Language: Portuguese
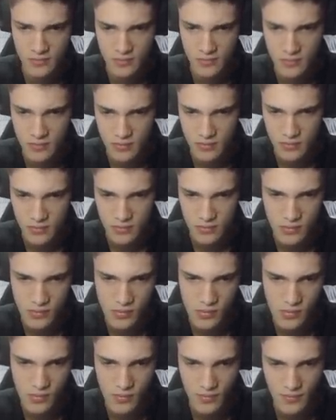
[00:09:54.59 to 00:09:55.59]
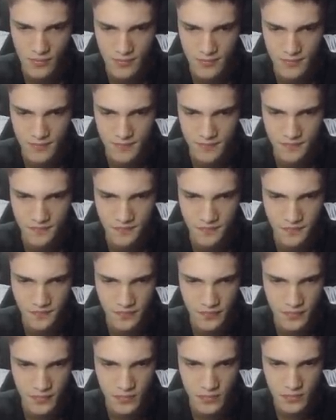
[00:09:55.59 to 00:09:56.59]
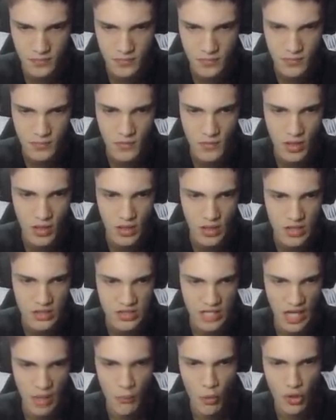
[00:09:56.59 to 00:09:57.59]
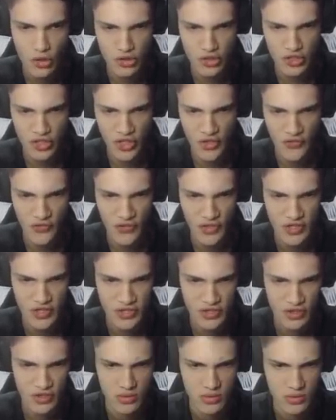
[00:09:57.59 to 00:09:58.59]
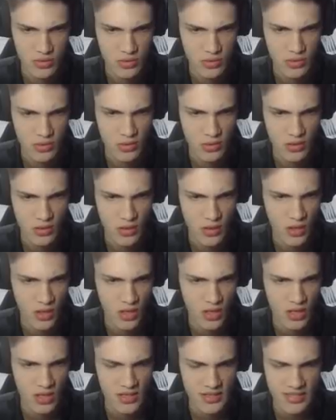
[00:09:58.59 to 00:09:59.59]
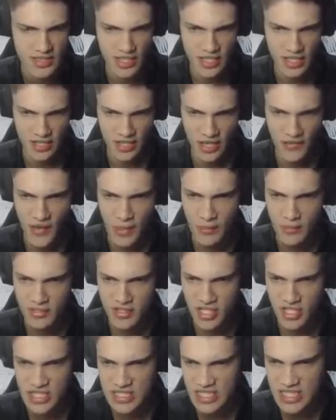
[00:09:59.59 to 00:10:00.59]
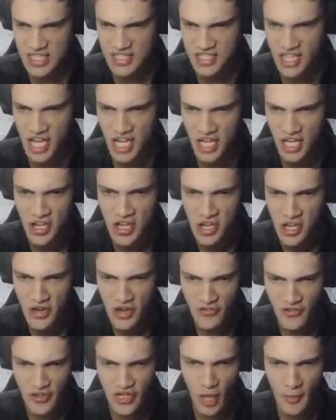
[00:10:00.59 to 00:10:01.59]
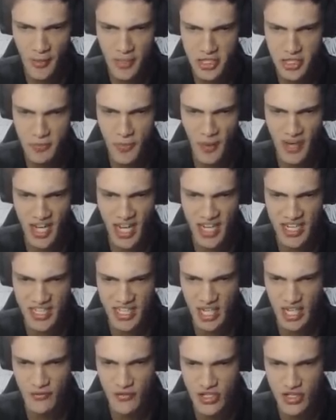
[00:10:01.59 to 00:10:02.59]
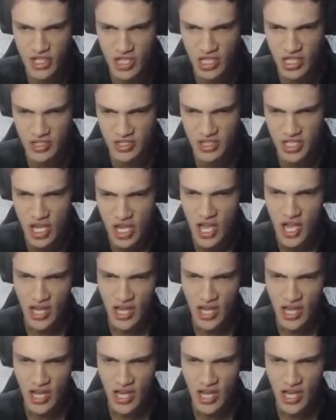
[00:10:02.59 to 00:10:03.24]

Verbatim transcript: Ai, bora pegar, porque tá difícil! tá muito difícil! eu espero que a gente tenha sorte! Sim, devemos ir atrás dele e finalmente pegar aquele vigilante!